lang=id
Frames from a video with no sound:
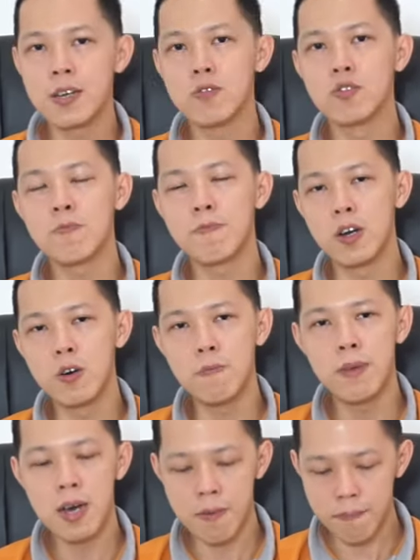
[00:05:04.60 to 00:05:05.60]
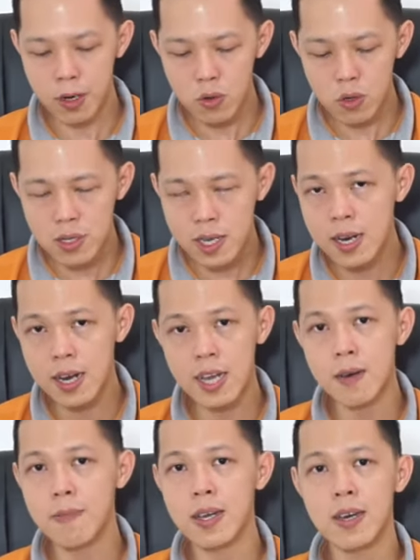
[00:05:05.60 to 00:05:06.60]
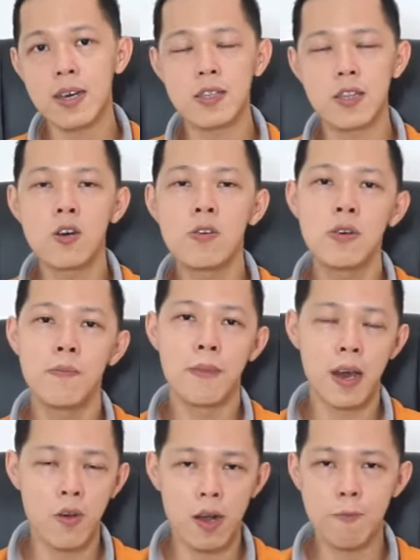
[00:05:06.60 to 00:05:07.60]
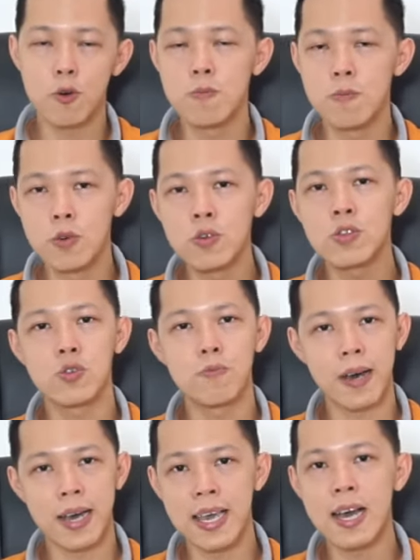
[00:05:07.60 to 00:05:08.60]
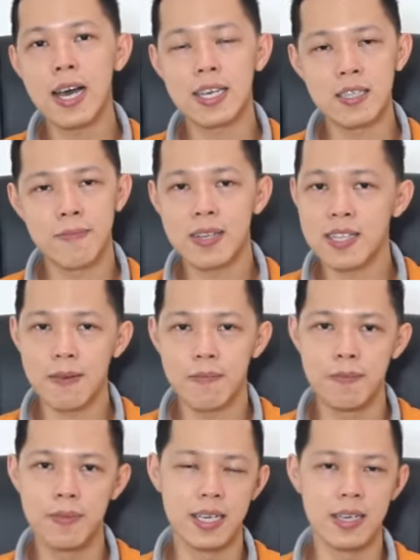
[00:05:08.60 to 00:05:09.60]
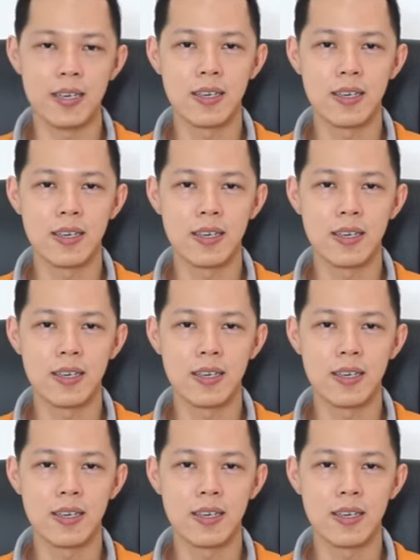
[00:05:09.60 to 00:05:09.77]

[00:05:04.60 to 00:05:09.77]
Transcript: untuk berlomba menurunkan harga mereka atau melakukan promo supaya customer tetap membeli.